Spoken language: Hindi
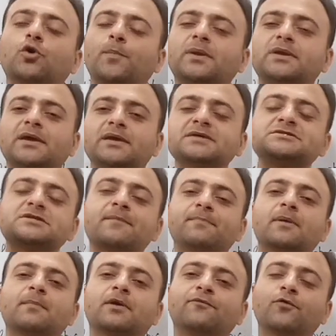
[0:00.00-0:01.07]
फोर पे जाइए
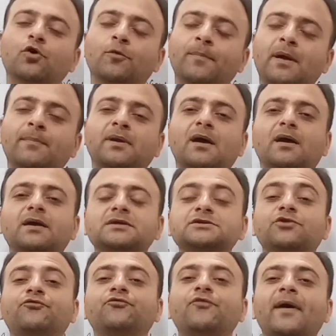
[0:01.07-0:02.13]
स्टेप नंबर फोर पे आप क्या
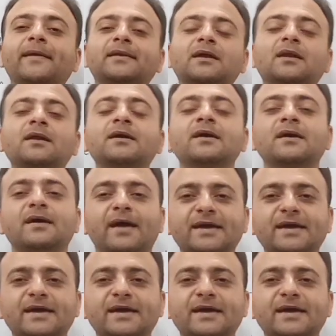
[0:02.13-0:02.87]
कीजिए फाइनल